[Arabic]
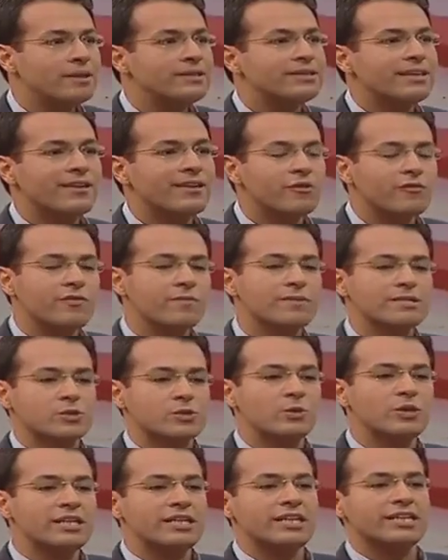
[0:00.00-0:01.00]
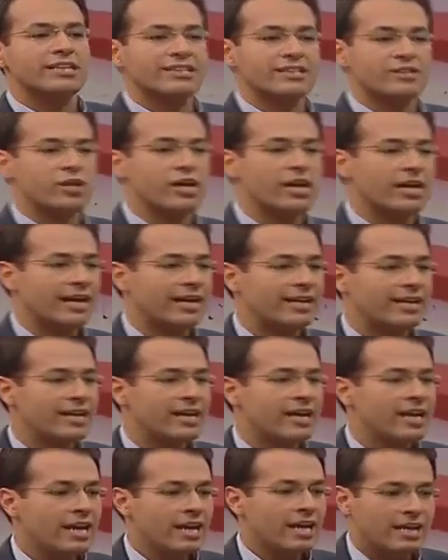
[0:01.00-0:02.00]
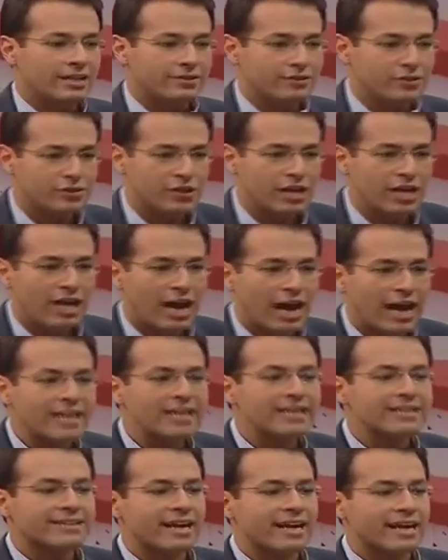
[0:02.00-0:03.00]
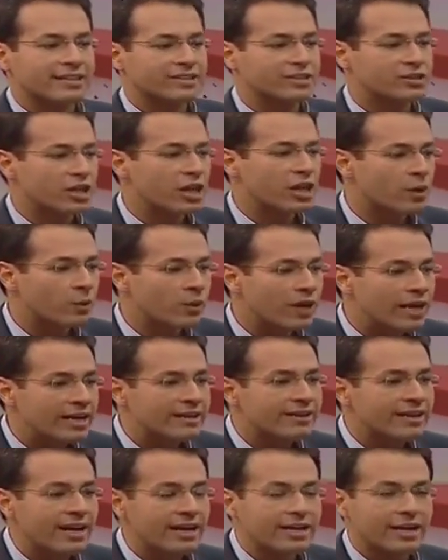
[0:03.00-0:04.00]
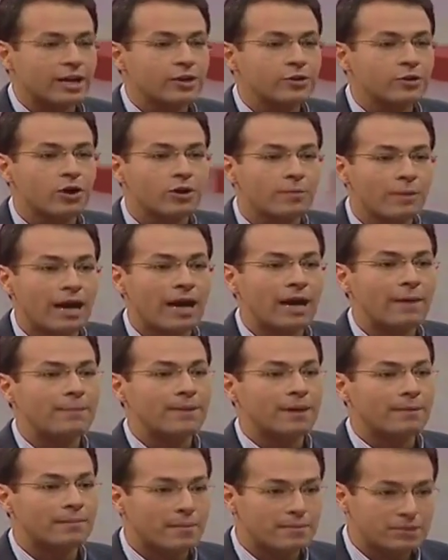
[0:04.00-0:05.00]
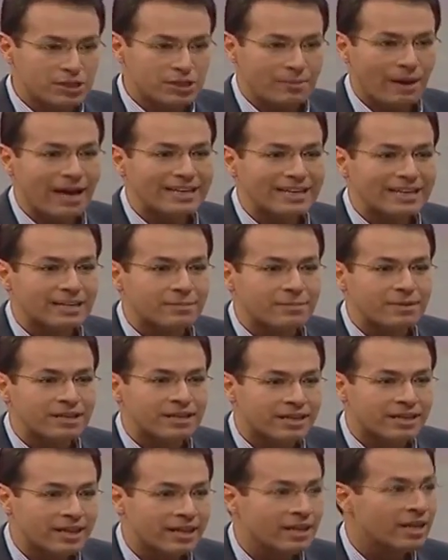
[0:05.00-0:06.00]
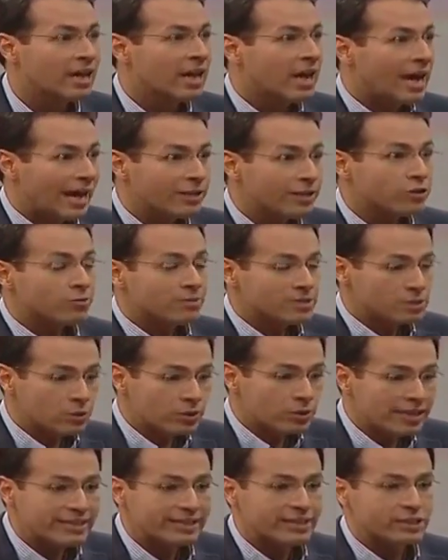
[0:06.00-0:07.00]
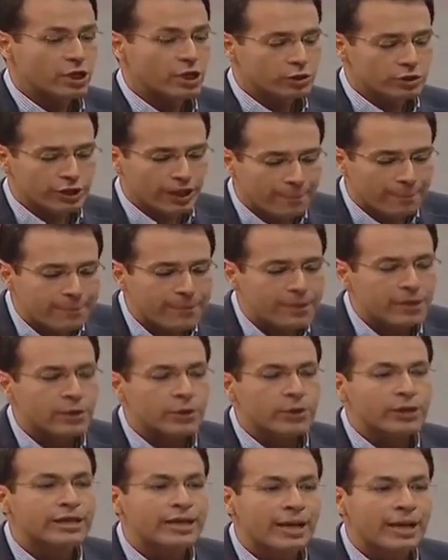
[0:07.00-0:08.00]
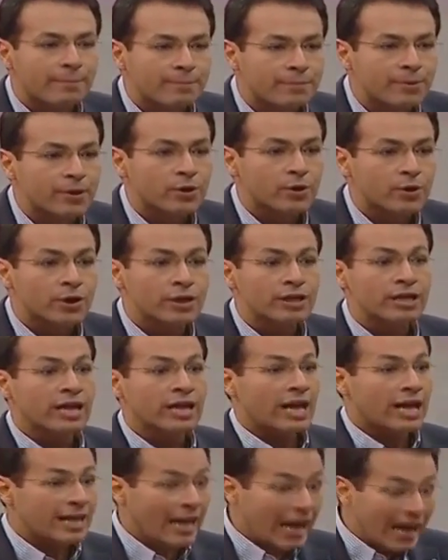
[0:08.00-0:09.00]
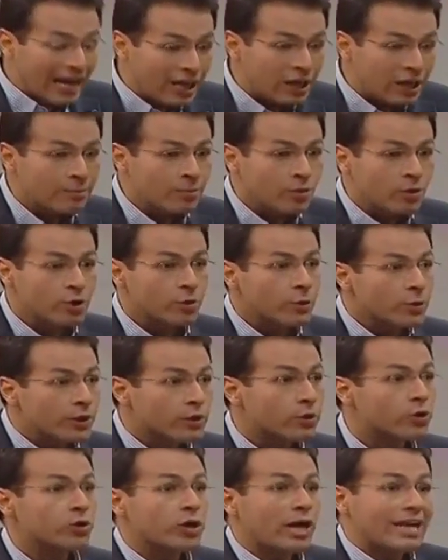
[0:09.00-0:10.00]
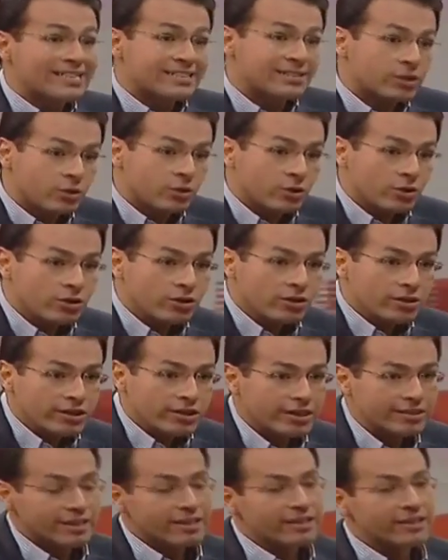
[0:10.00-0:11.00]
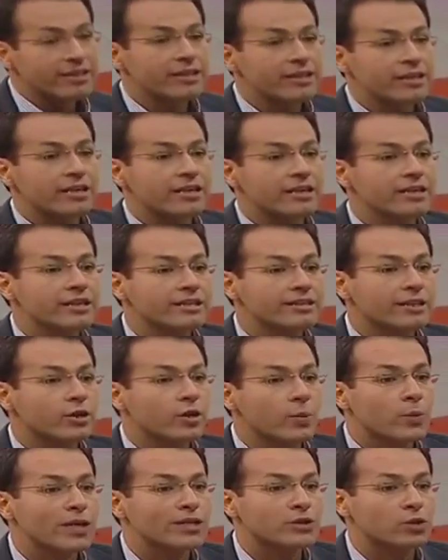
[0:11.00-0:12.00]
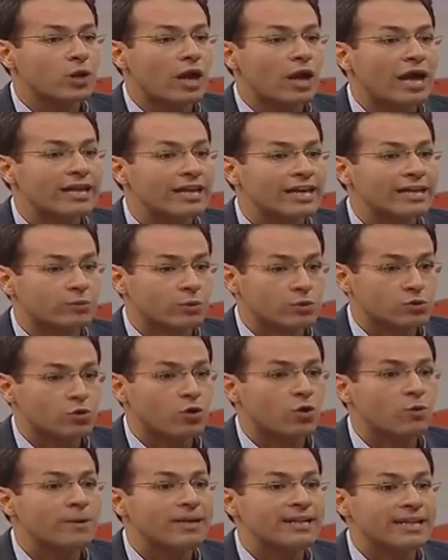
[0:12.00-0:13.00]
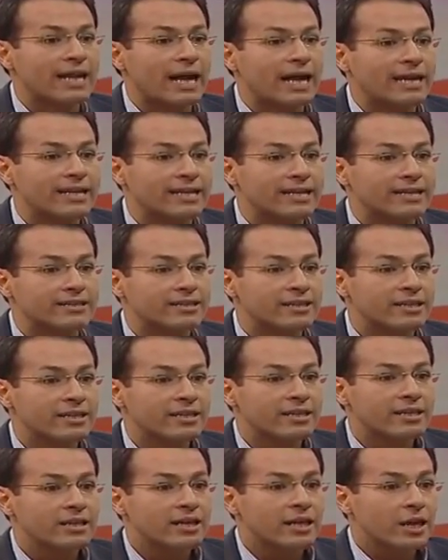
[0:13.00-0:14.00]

انت اليوم في مسؤوليه تجاه يعني تجاه عائلتك تجاه اولادك انه الباب لما بجيب عائله كبيره نعم. عنده مسؤوليات تجاههم يربيهم يكبرهم يعلمهم ويكون يحصنهم يقدر يقدروا يواجهوا الحياه وصعوبات الحياه صحيح